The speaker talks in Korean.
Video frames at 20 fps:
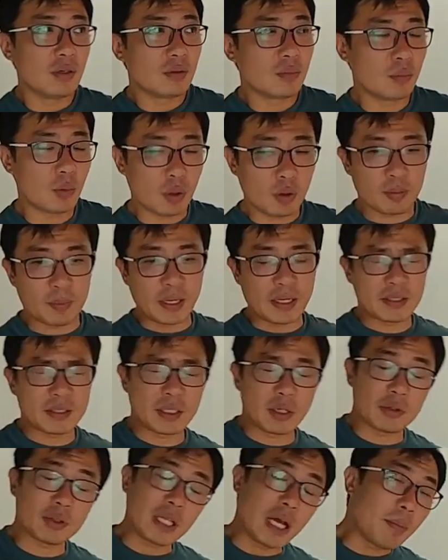뭐 말
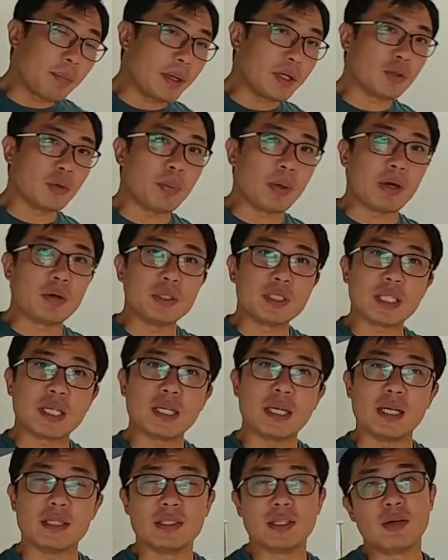그대로 땅 파도
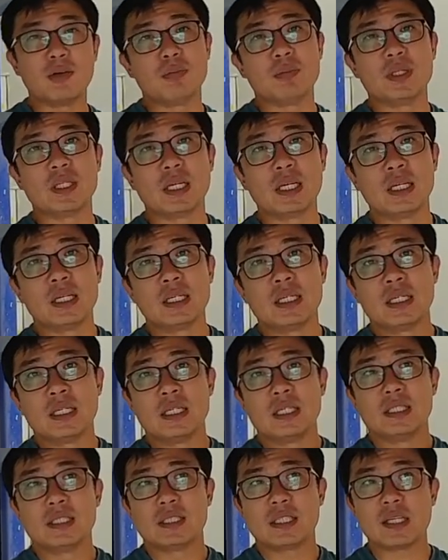100원짜리 안 나옵니다.
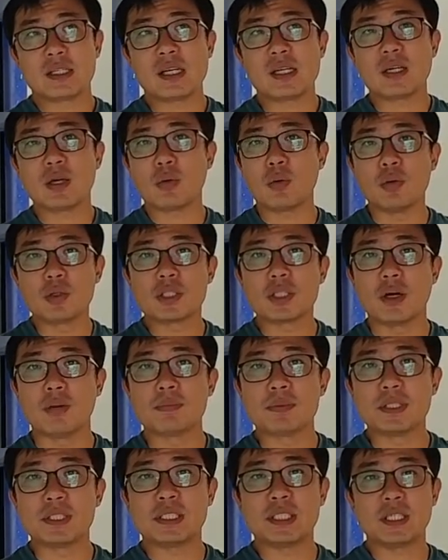세상에 공짜
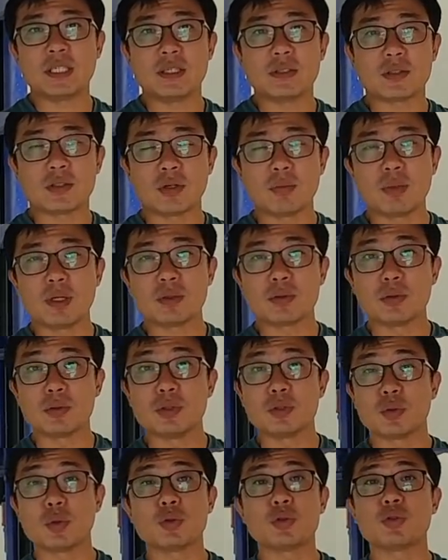없듯이 정말
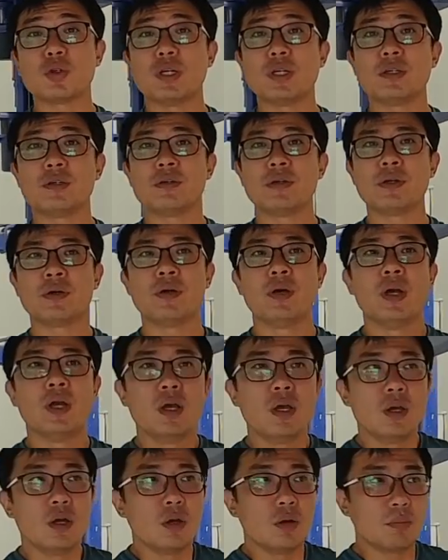돈은 소중한 거예요.
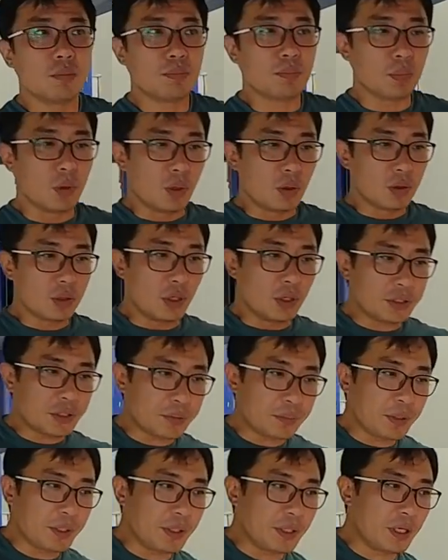
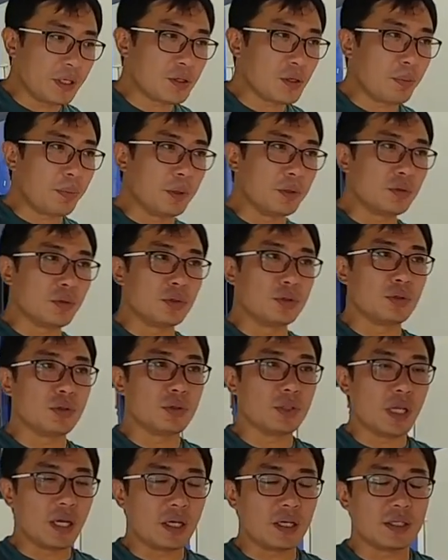열심히 일해서 번
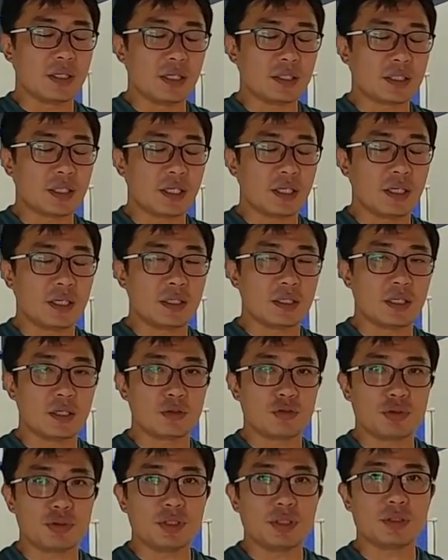돈으로 내가 내
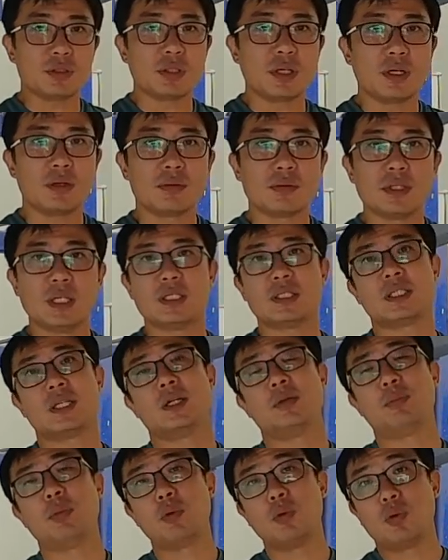차량에다 튜닝을 하고 내
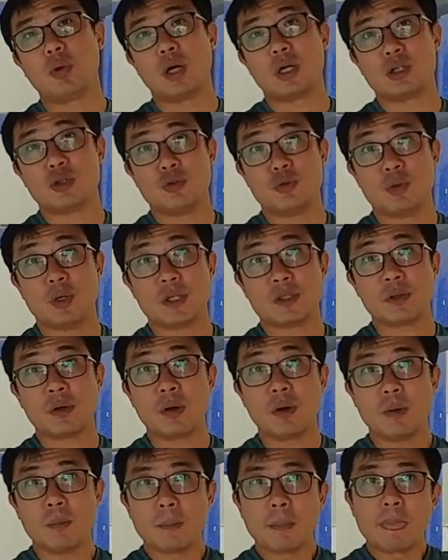차를 보호하기
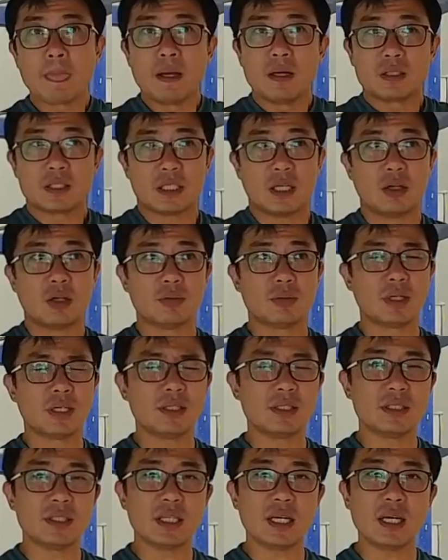위해서 작업을
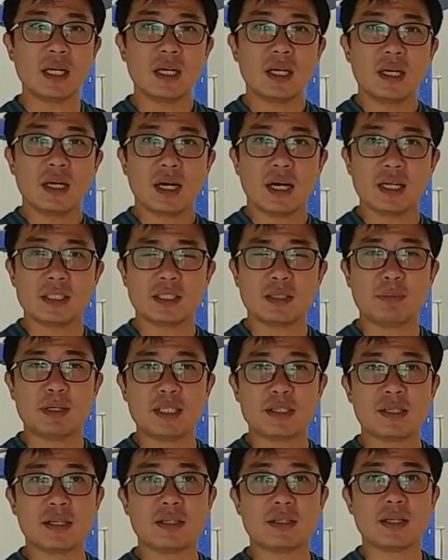했는데 하자
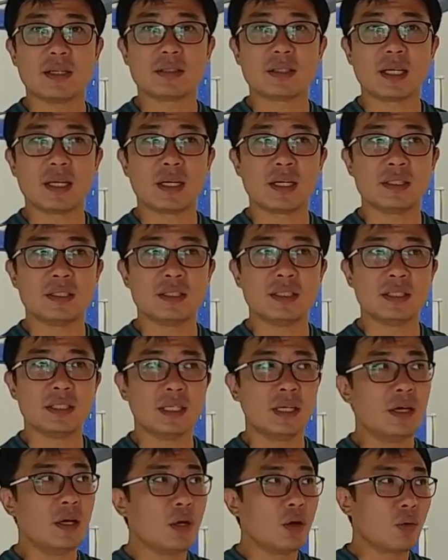발생이
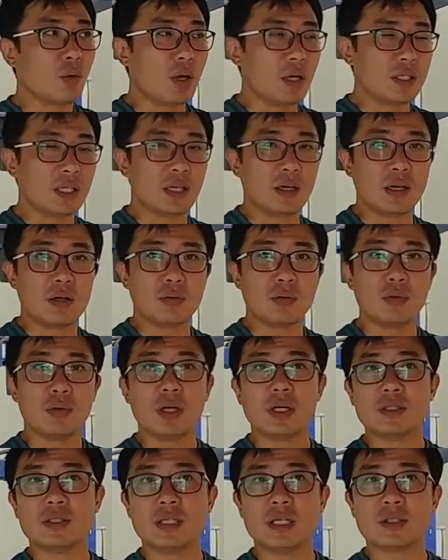됐다라든지 과대
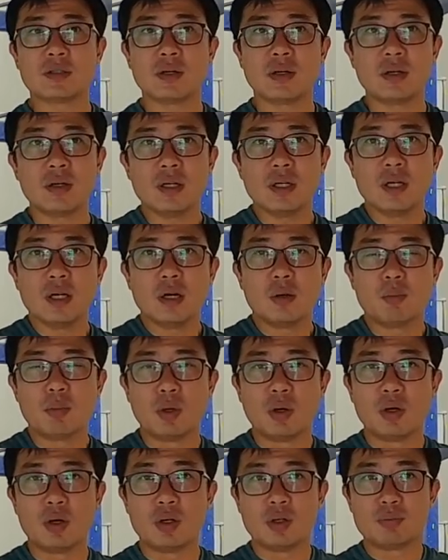광고에 의해서
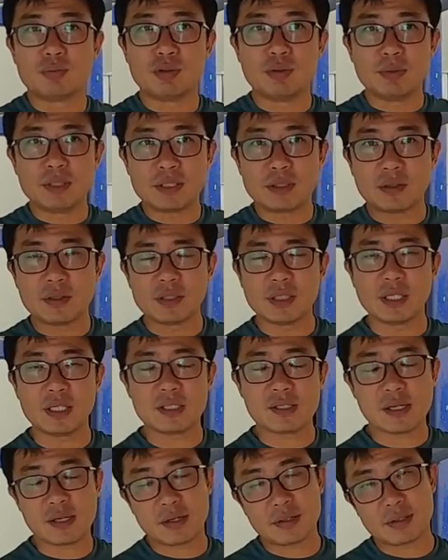뭐 불미스러운
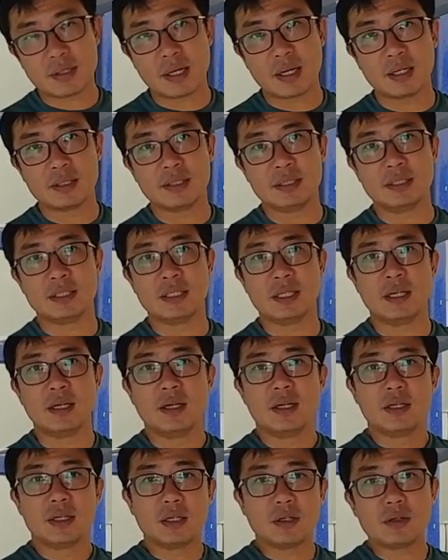일이 생겼다라든지
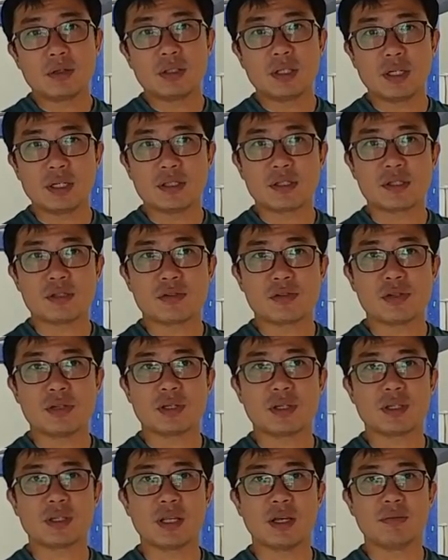이런 일이 있을 수
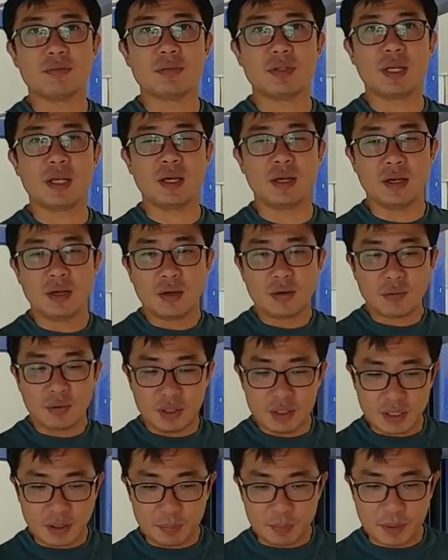있기 때문에
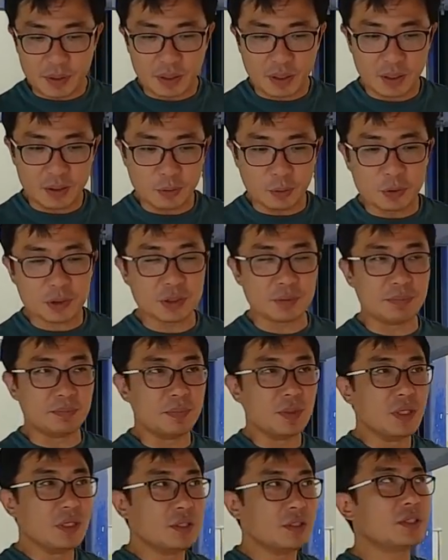환희아빠가
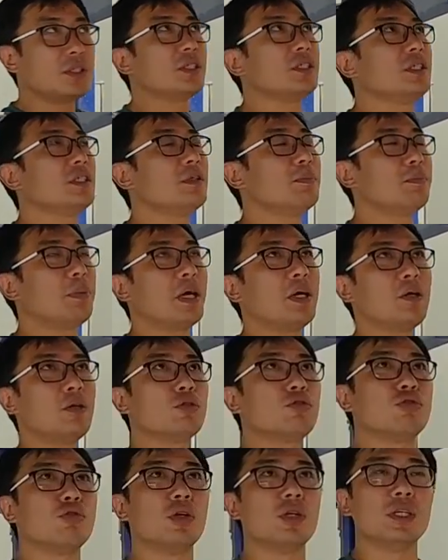요즘 지금
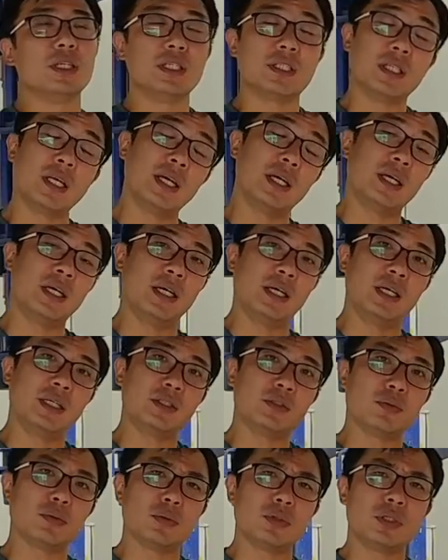8월 9월 이때
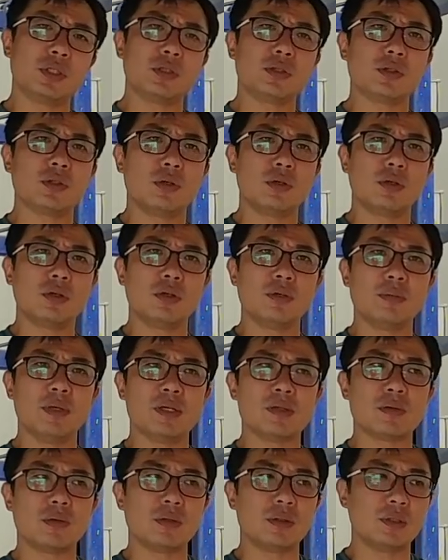정도
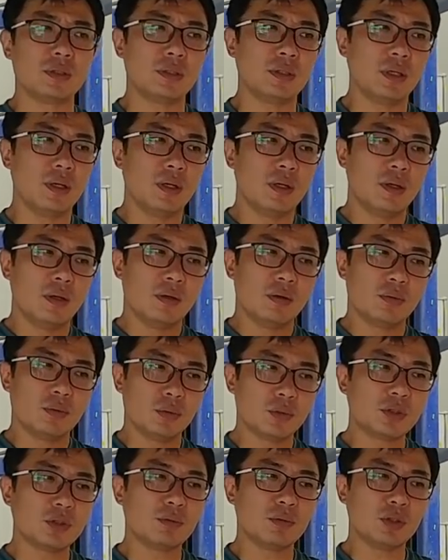시점에서는
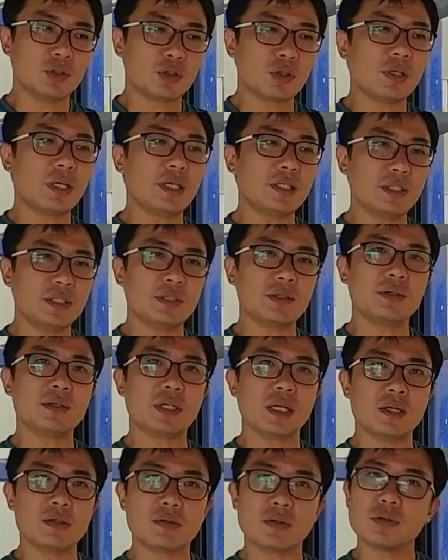요즘은 천안
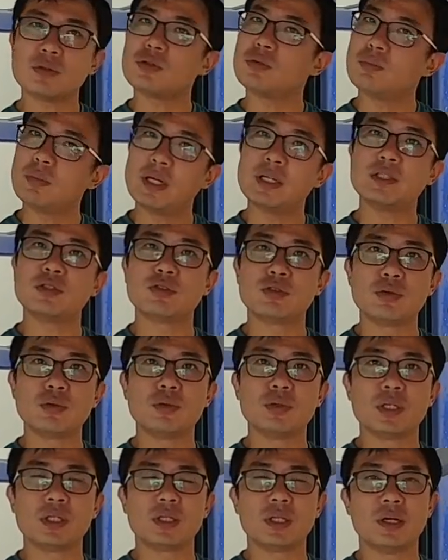지역에서 좀 많이
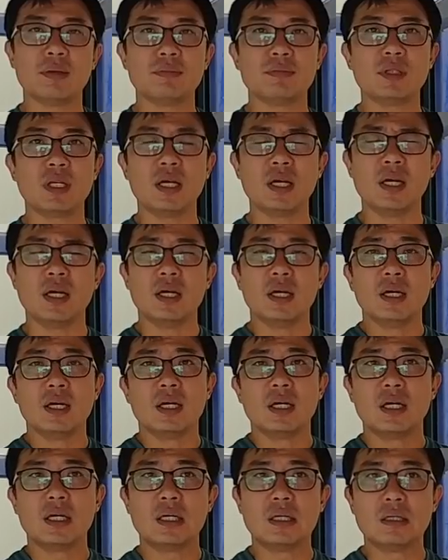들어오기 때문에
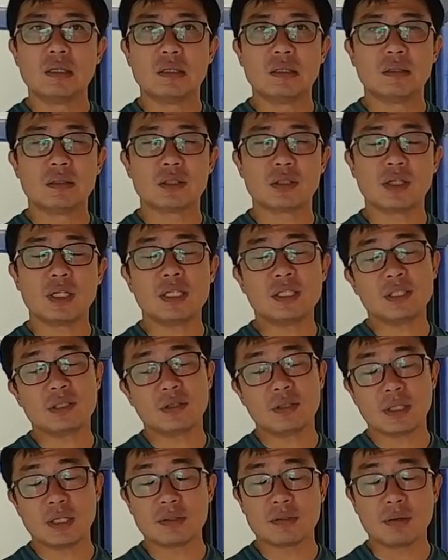천안
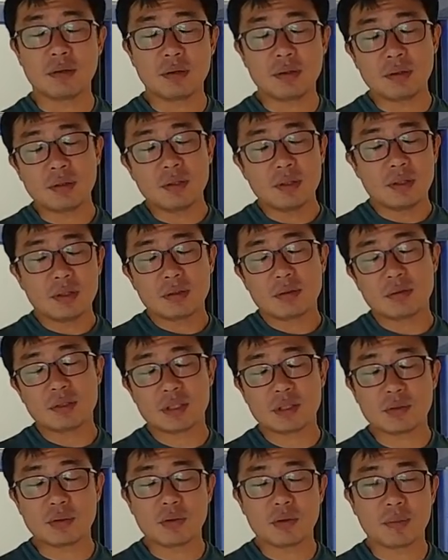지역에서
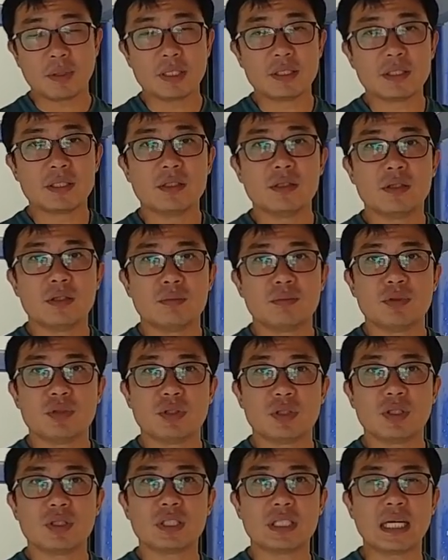시공을 받으시려는
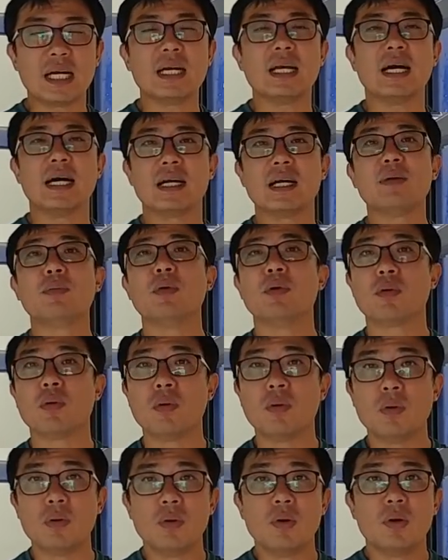분들은 잘
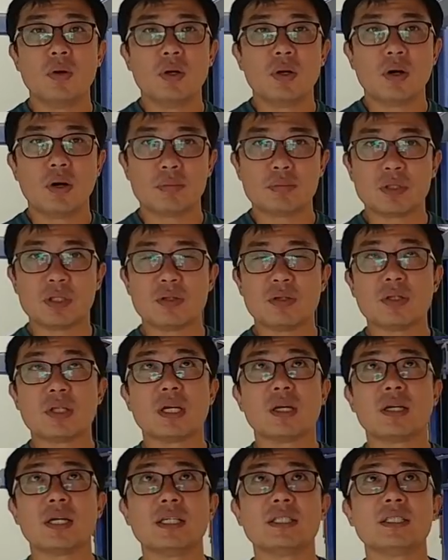알아보고 업체
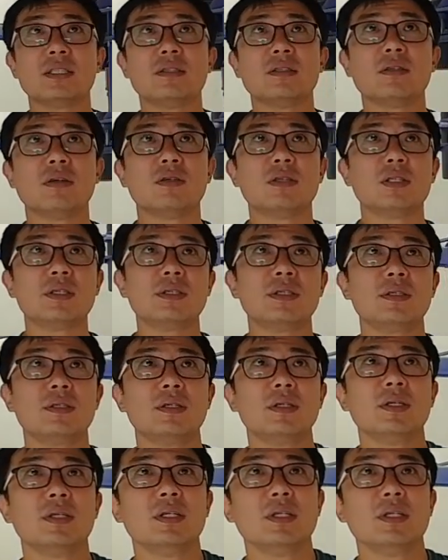선택을 하시는 거를